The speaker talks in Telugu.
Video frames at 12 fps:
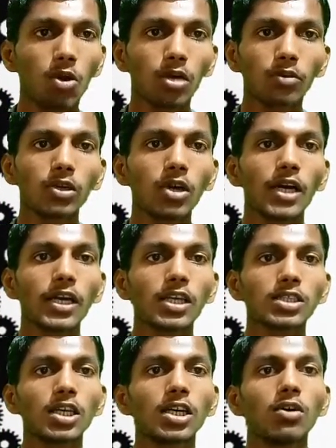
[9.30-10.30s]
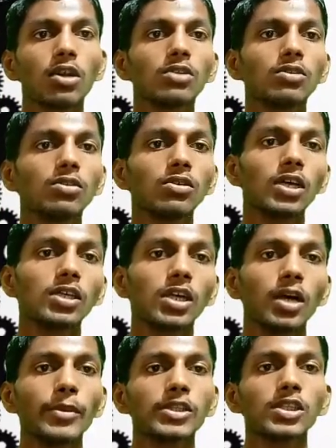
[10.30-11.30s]
ఒక వీడియో అండర్స్టాండ్ అవ్వలేదు అని
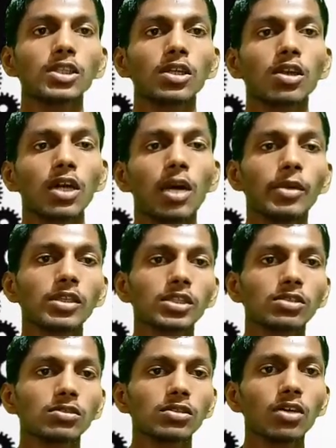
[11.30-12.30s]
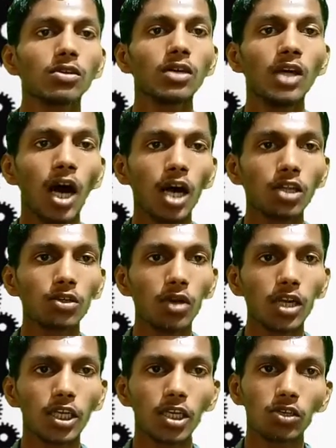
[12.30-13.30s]
కామెంట్ సెక్షన్లో కామెంట్ చేస్తున్నారు అందువల్ల
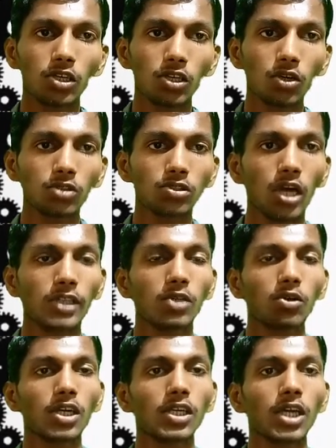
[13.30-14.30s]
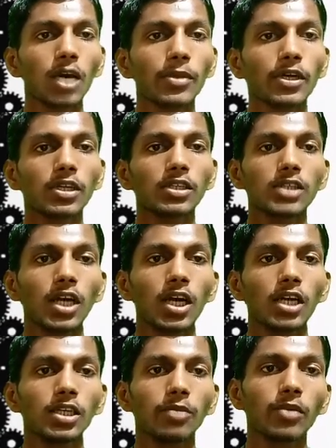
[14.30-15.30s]
నేను ఈరోజు అదే ఒక టాపిక్ని చాలా
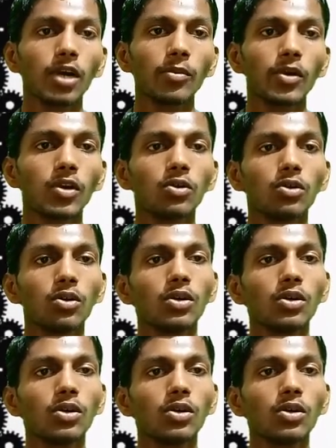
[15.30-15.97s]
డీప్గా మరియు